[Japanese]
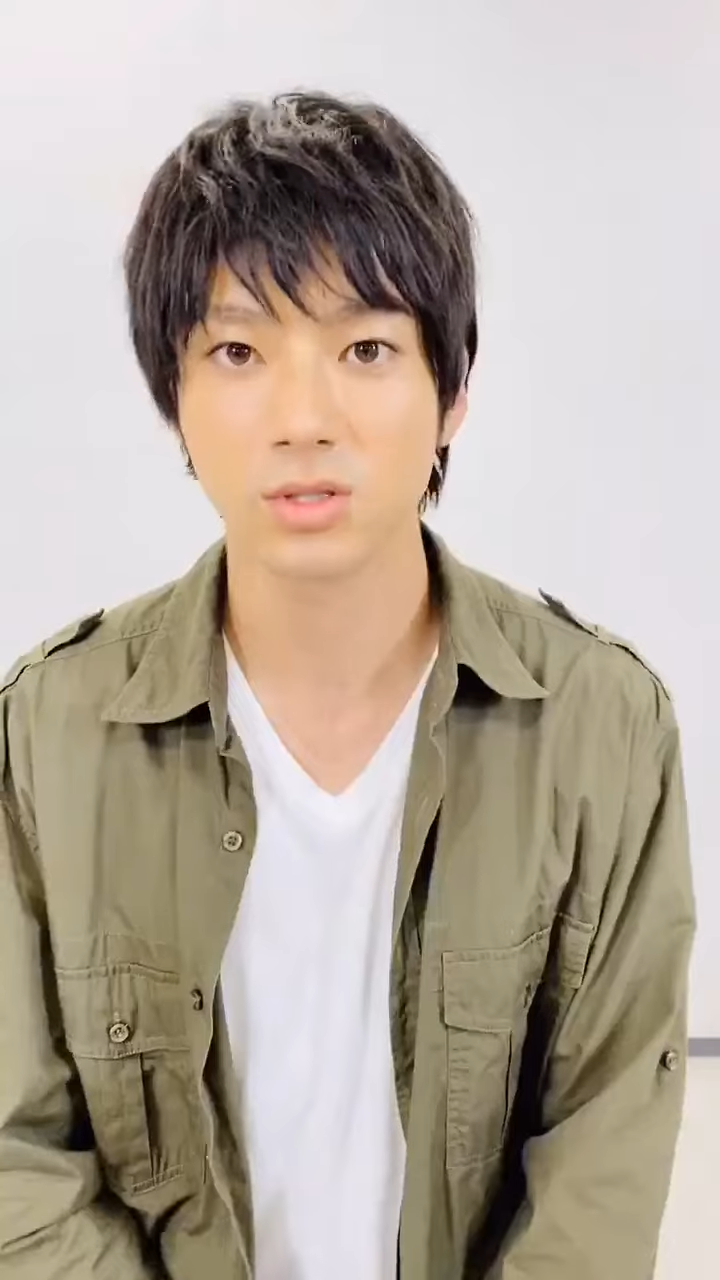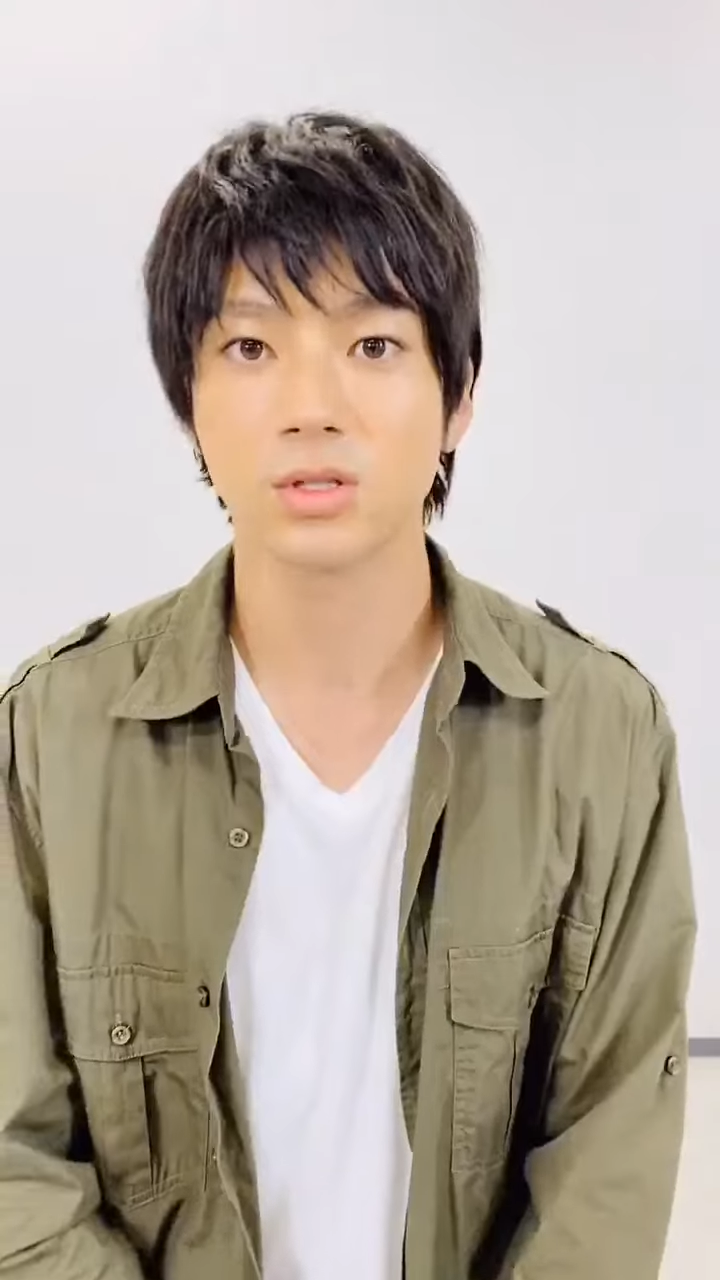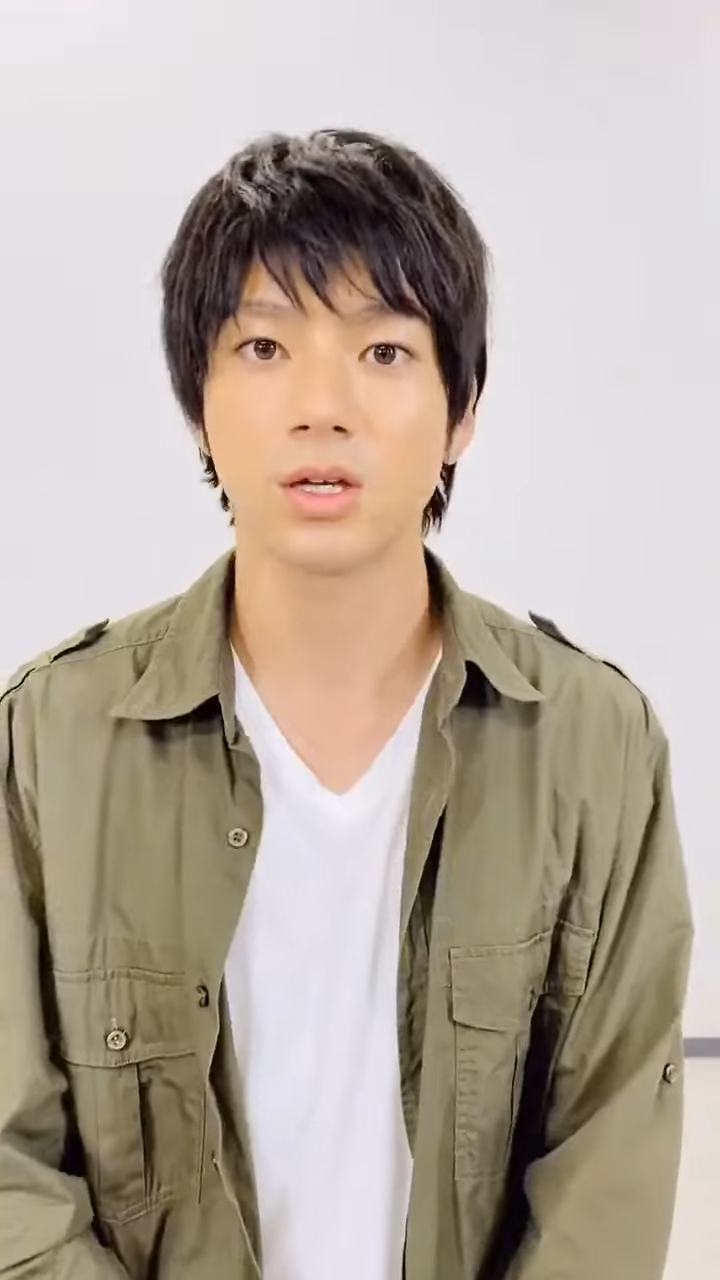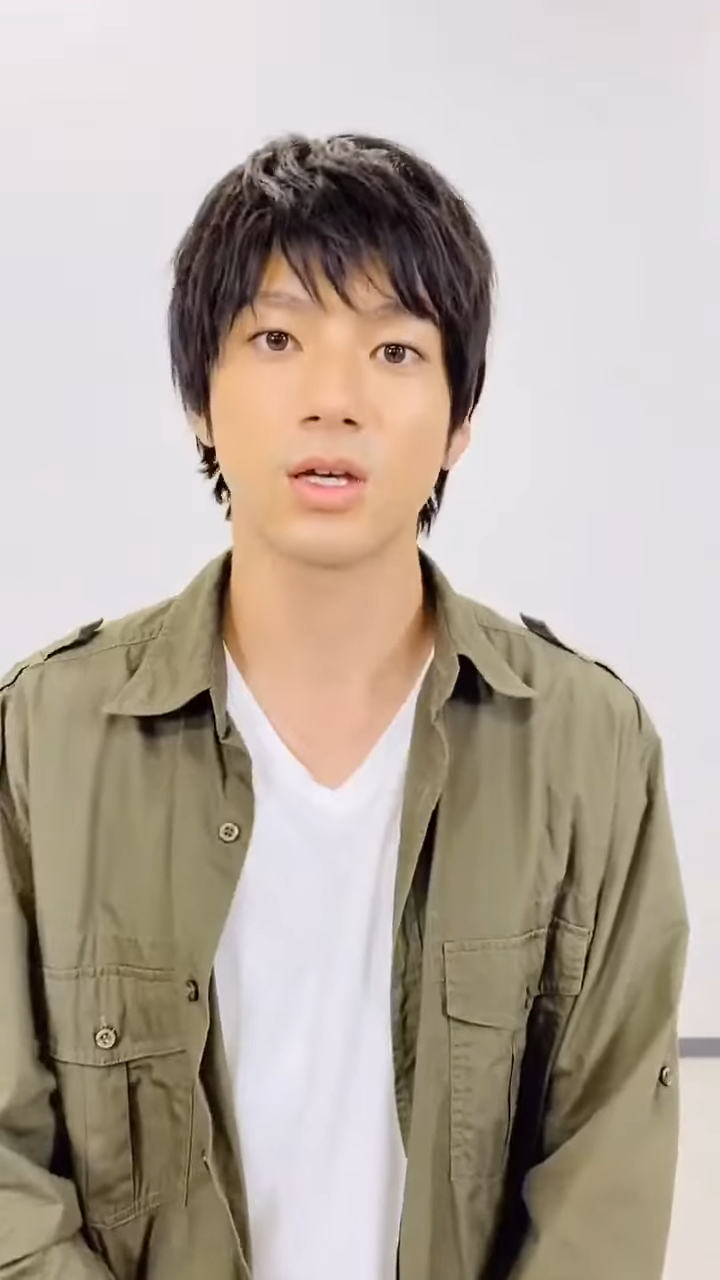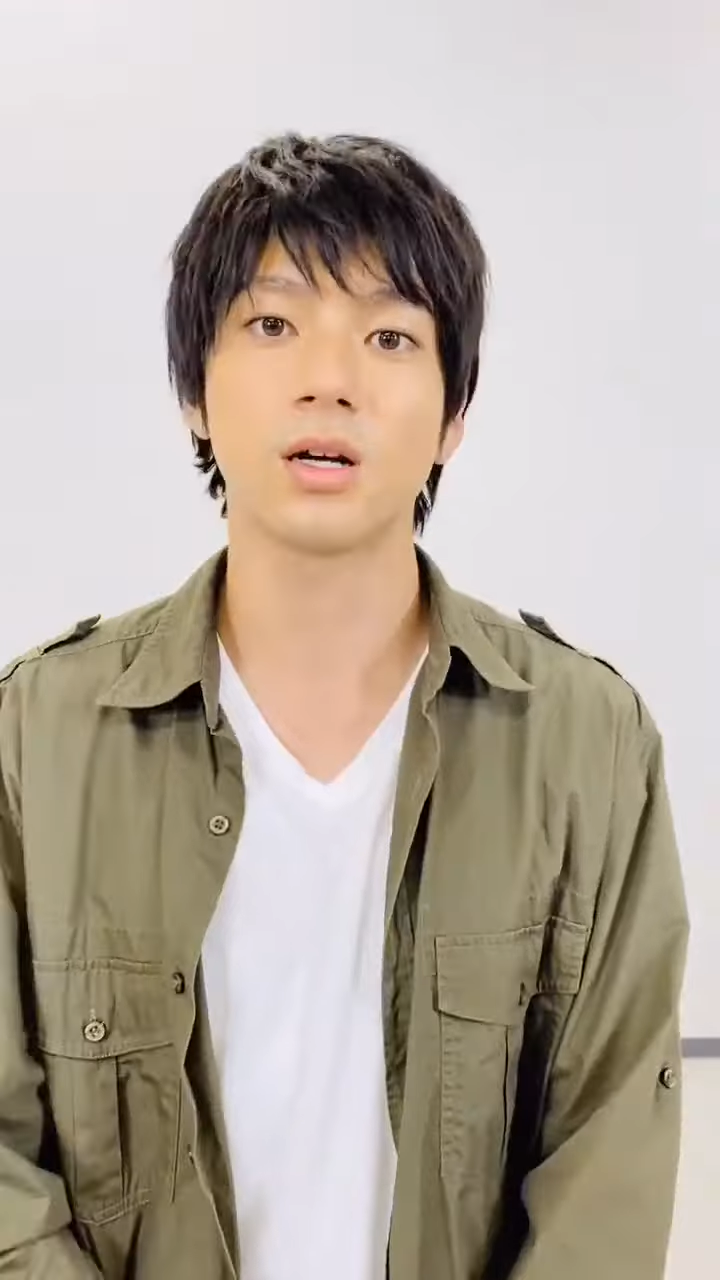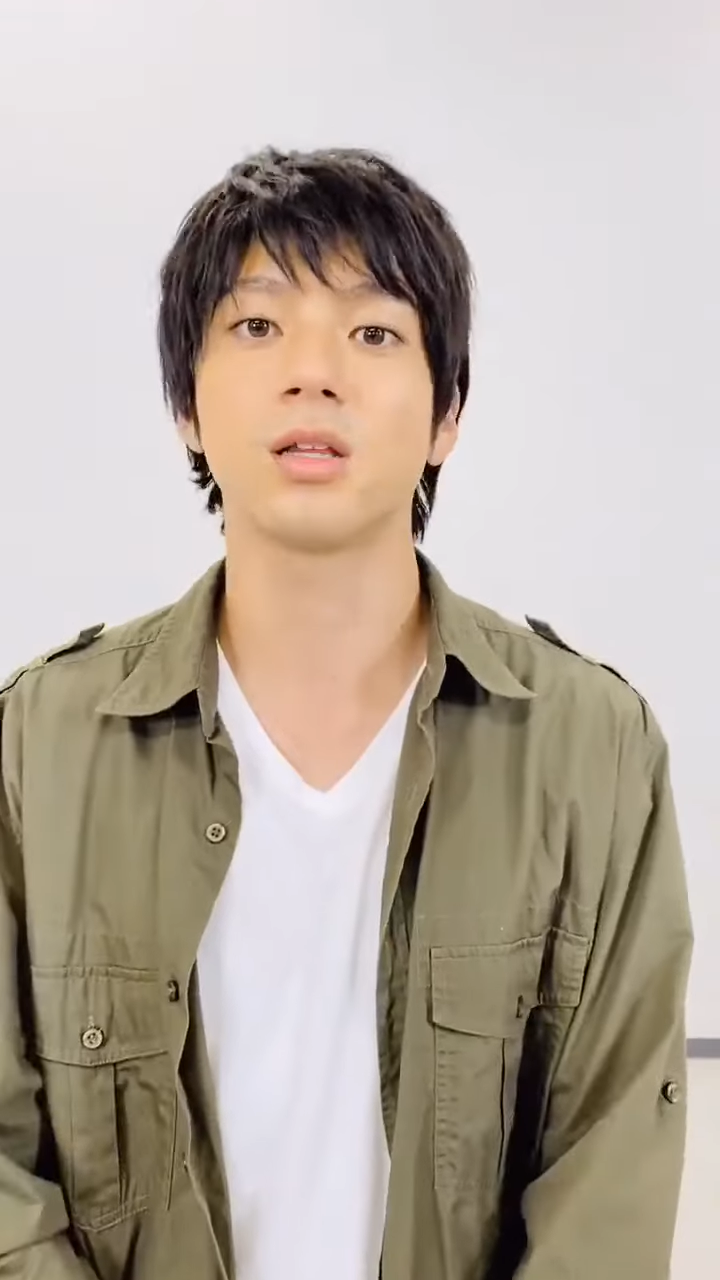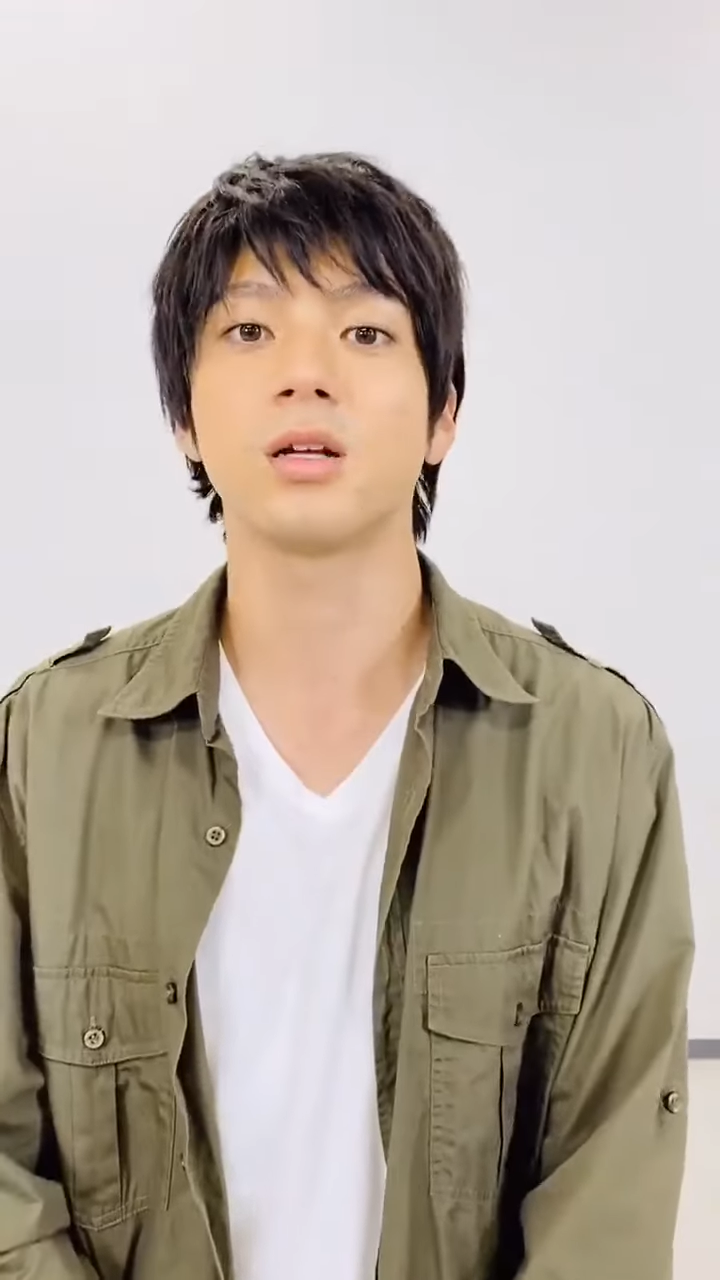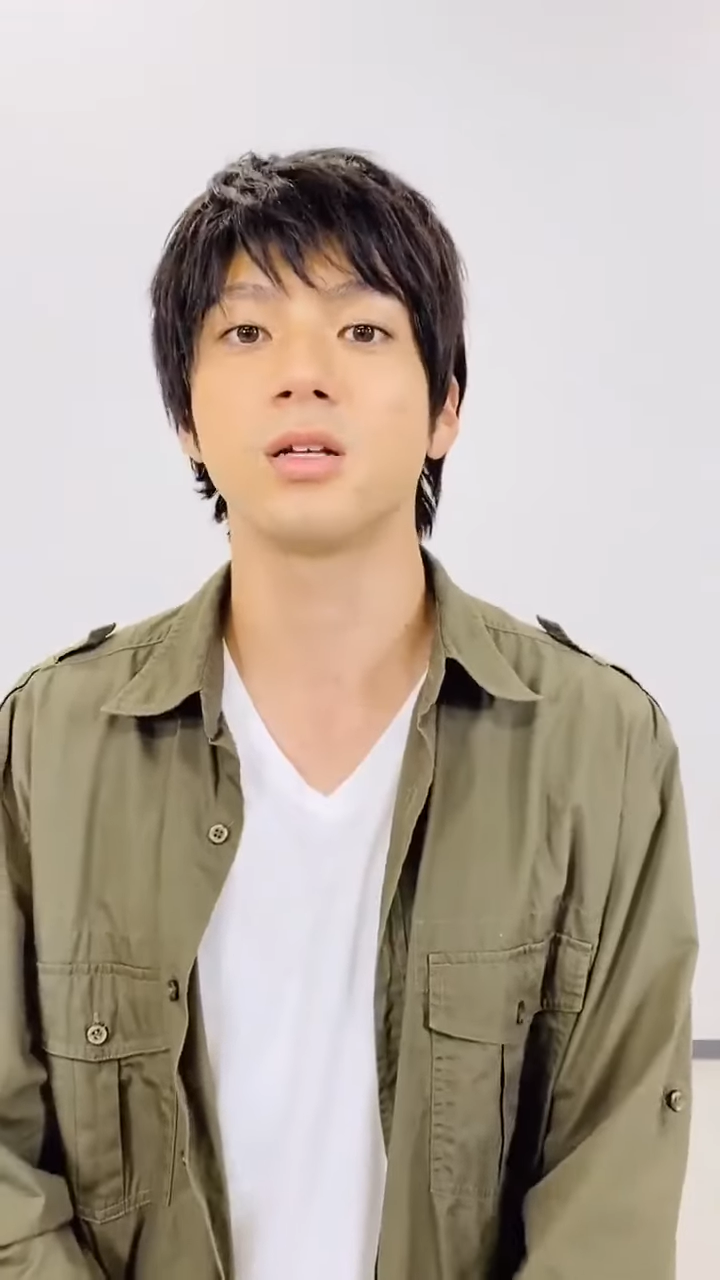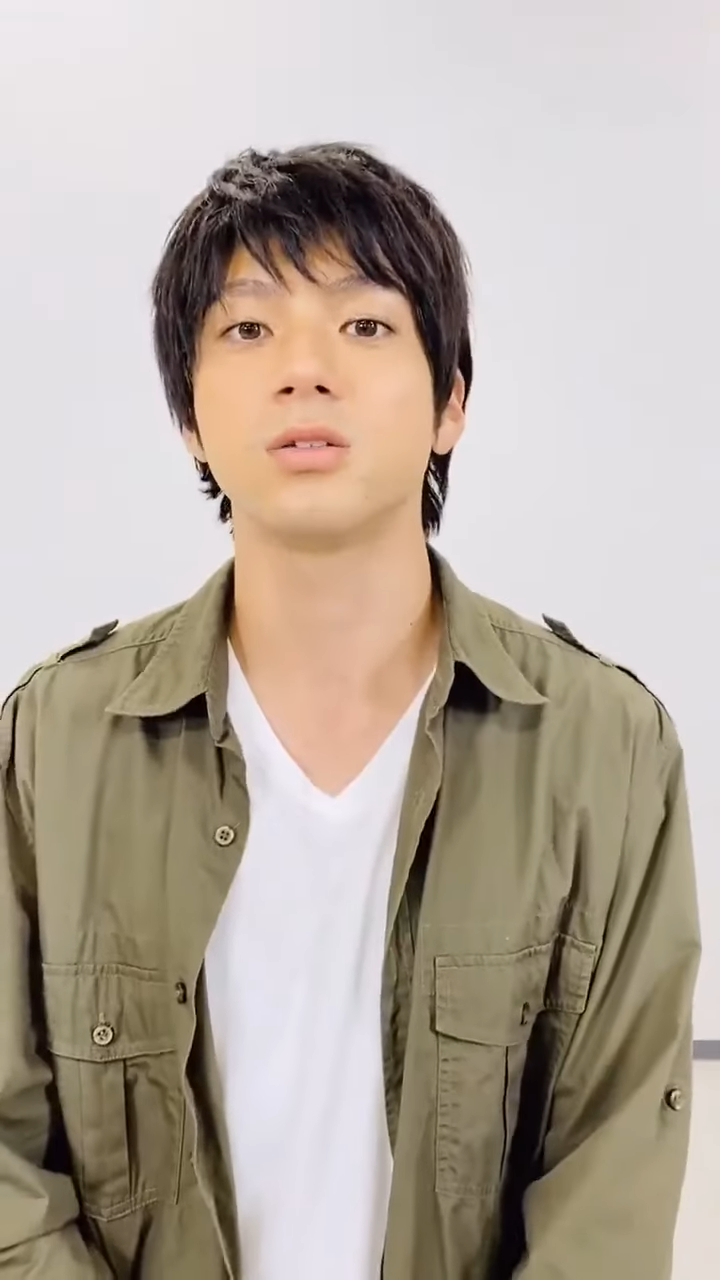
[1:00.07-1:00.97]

す、えかなり